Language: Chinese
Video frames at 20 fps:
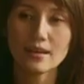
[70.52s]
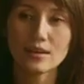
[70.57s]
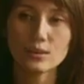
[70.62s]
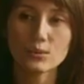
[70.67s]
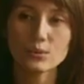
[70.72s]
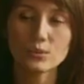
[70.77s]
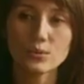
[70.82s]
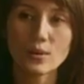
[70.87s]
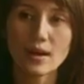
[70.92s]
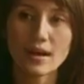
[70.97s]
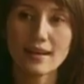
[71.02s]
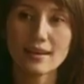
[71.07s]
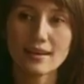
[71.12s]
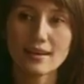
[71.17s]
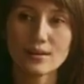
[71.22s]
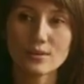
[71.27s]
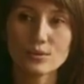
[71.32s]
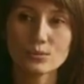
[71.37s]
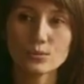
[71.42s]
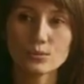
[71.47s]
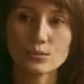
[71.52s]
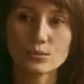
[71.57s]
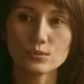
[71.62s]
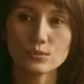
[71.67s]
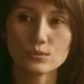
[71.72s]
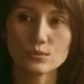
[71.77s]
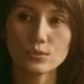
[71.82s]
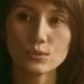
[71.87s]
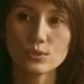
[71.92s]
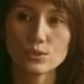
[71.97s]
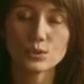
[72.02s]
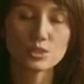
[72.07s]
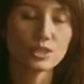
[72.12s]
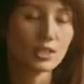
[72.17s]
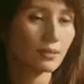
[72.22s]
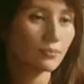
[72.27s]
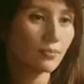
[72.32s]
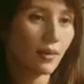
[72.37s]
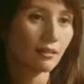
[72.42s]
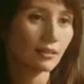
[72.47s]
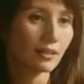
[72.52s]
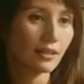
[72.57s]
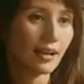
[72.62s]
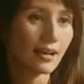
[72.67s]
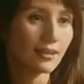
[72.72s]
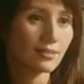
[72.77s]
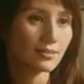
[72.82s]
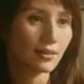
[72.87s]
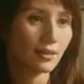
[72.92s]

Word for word: 还有卢瓦河谷多处城堡的